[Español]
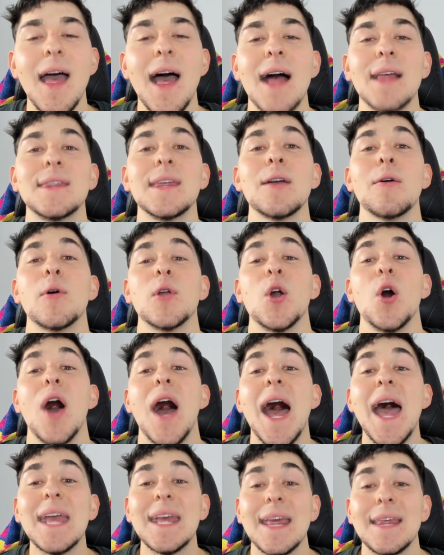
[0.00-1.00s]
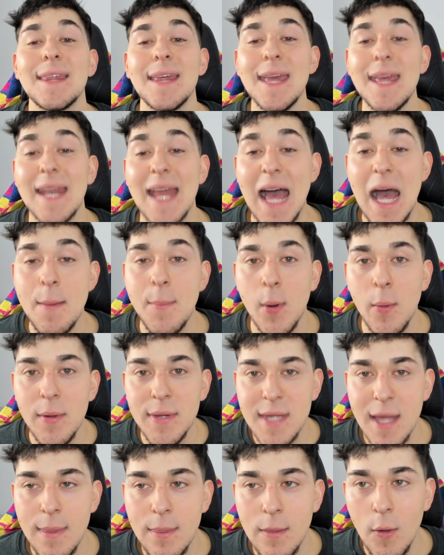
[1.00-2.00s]
Así que bueno, hay que seguir
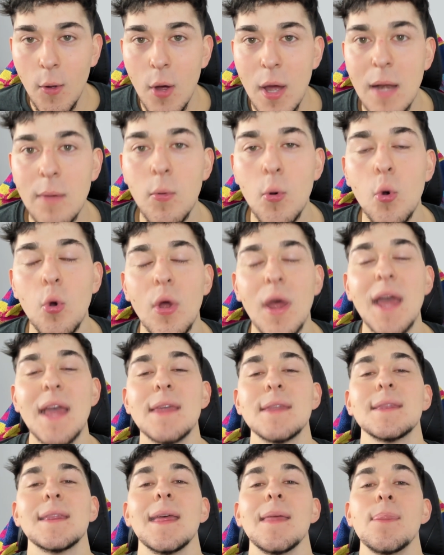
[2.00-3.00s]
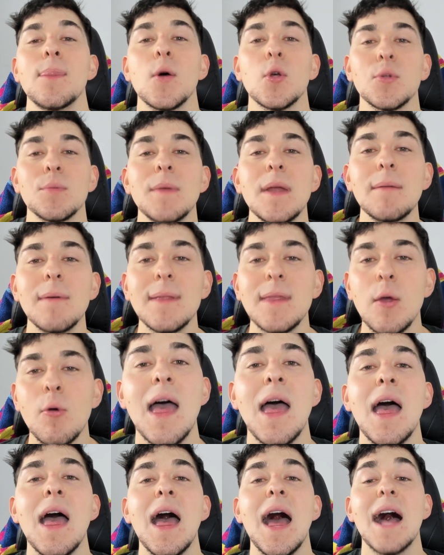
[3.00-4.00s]
aprovechando el bug este
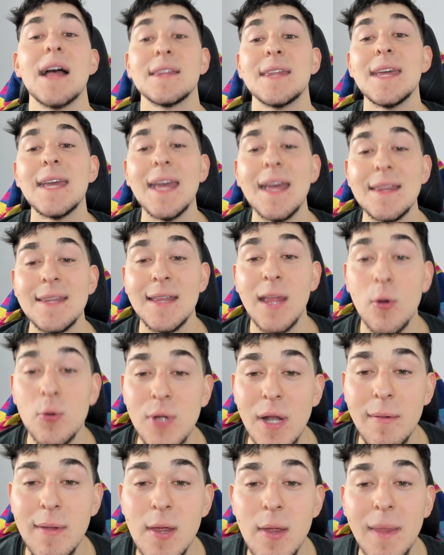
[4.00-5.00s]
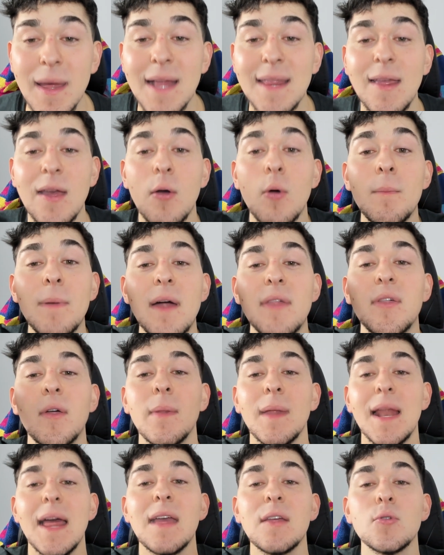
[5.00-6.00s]
2024. Así que si te ha gustado el vídeo déjate un pedazo
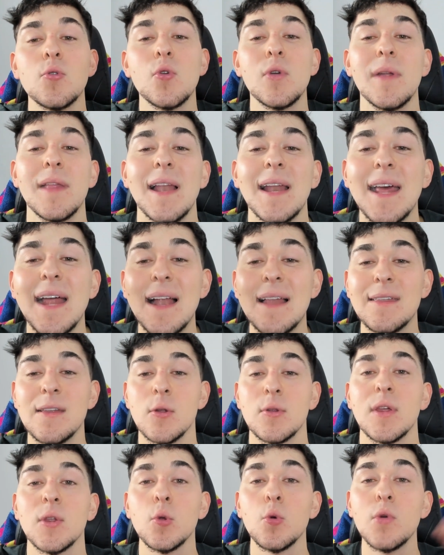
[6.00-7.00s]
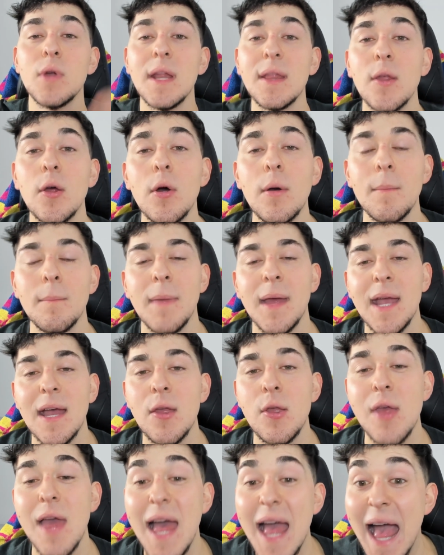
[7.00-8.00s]
de like, suscríbete al canal si no estás suscrito, me
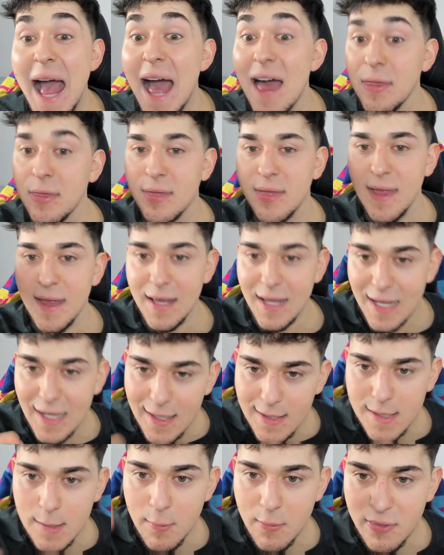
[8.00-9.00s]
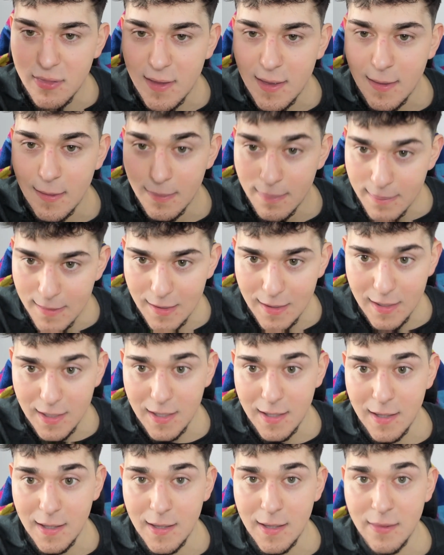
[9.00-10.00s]
calla, hazte el SBC
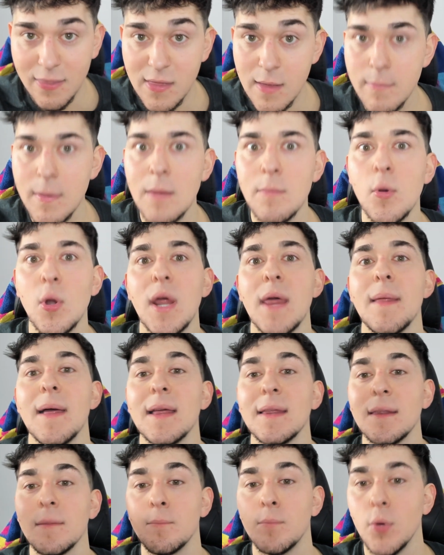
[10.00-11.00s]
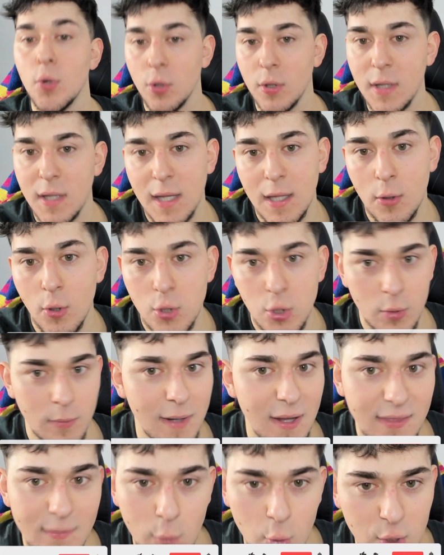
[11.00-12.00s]
de 100.000 monedas porque coño,
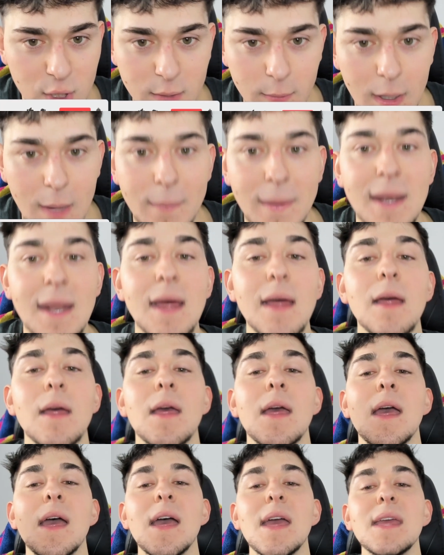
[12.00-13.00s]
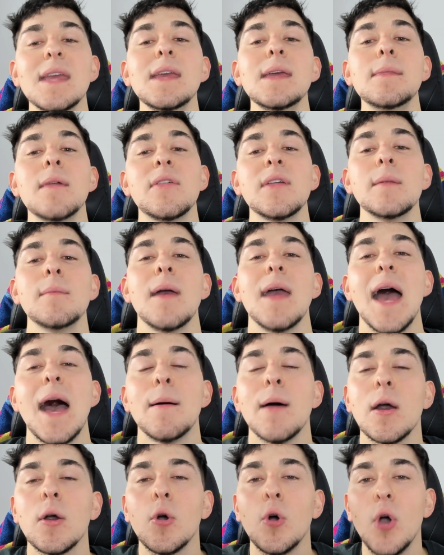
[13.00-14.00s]
merece muchísimo la pena y decirme
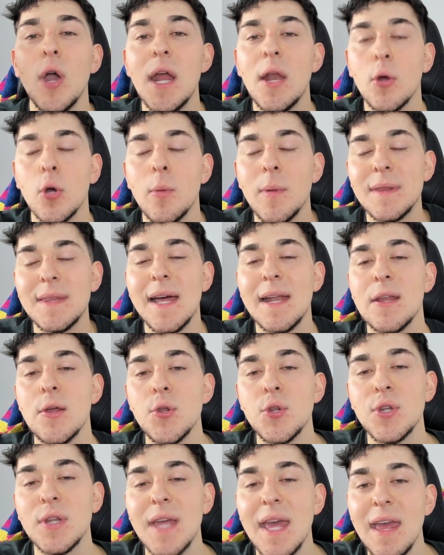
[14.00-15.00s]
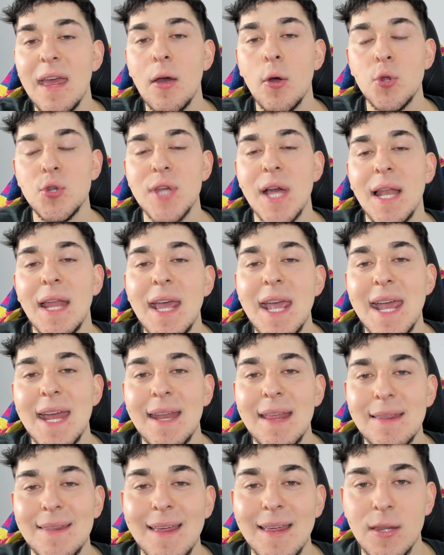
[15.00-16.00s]
abajo en los comentarios qué os sale
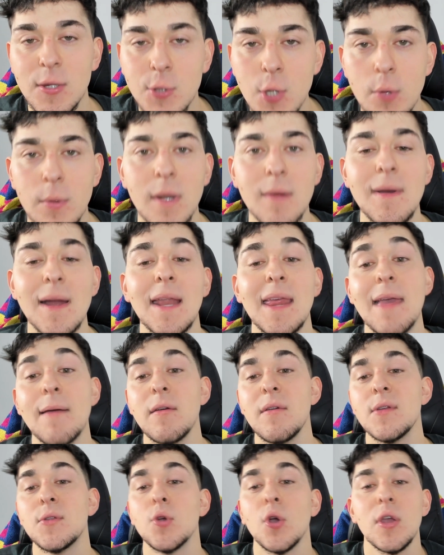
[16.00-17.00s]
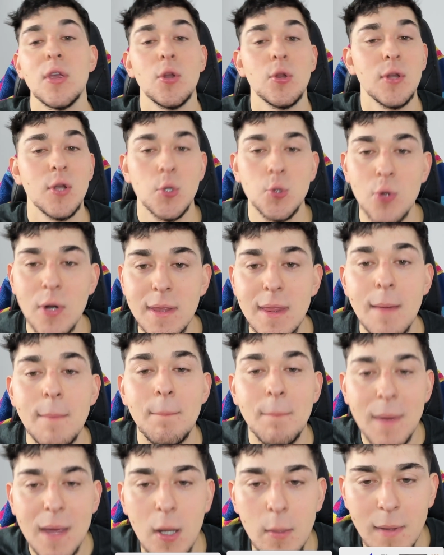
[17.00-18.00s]
en ese sobre, ¿vale? Ya habéis visto que yo no tengo
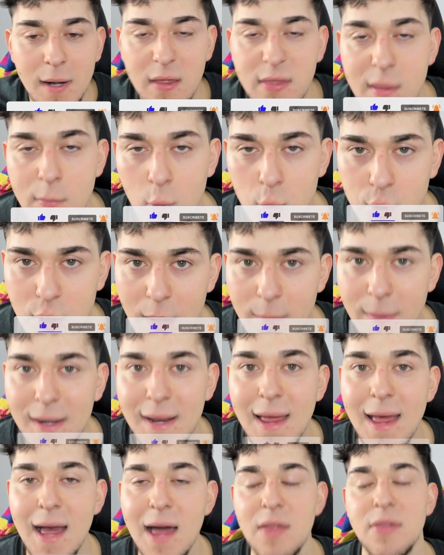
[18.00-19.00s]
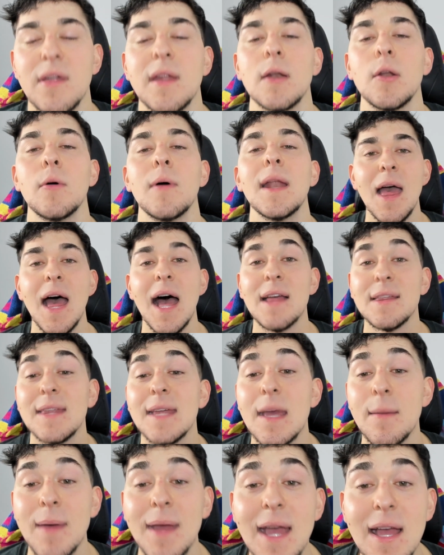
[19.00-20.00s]
suerte, pero merece mucho la pena hacerlo, ¿vale?
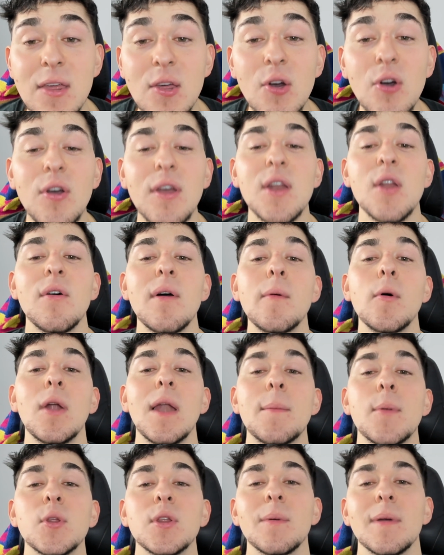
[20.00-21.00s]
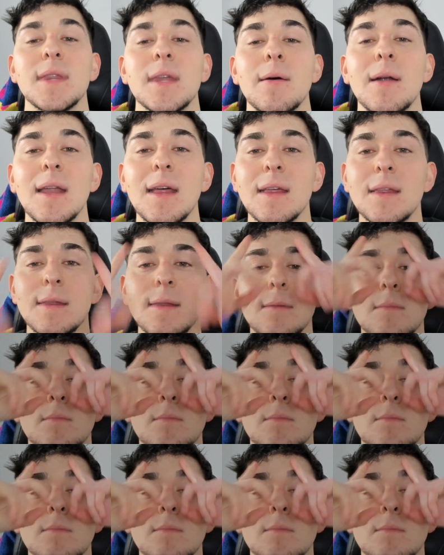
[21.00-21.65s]
Así que me callo y nos vemos en la próxima, chavales.